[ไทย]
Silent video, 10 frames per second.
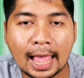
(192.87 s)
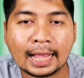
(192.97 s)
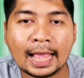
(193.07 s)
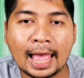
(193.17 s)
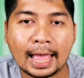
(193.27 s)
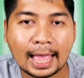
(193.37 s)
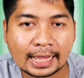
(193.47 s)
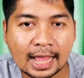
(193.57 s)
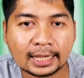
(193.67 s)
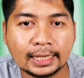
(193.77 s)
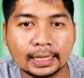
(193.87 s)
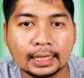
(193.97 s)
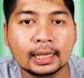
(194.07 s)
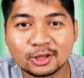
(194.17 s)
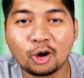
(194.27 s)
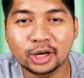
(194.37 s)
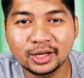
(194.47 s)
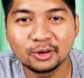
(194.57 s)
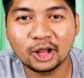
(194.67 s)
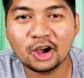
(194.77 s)
คากะอาคากิโซ
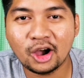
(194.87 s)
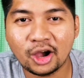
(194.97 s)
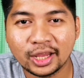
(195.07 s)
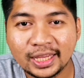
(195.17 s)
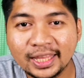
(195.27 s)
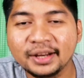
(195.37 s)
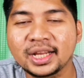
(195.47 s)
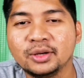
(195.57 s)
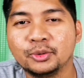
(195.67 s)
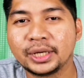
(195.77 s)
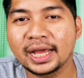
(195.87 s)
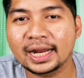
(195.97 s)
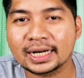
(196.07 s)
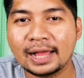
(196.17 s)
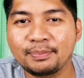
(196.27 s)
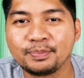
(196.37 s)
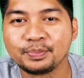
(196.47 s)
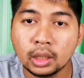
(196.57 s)
ริวแล้วก็ฮิริวนะครับ